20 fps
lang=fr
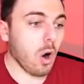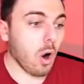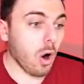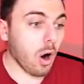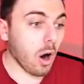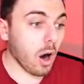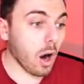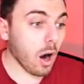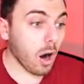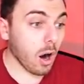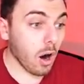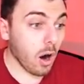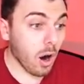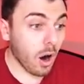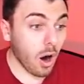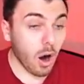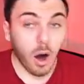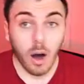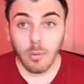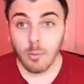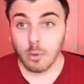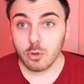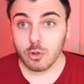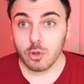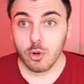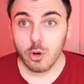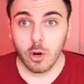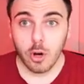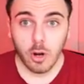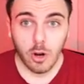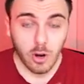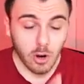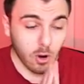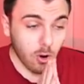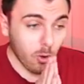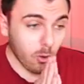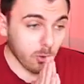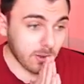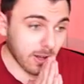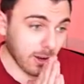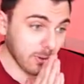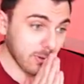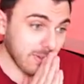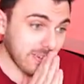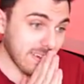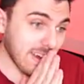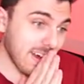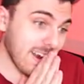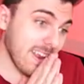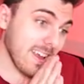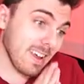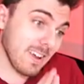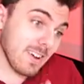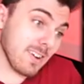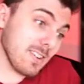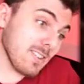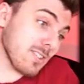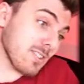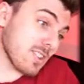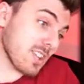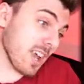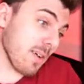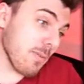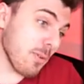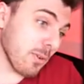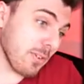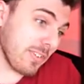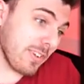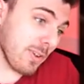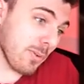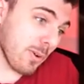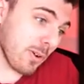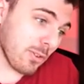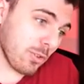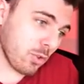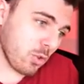Oh Oh mon dieu On a réussi à aller Jamais aussi loin,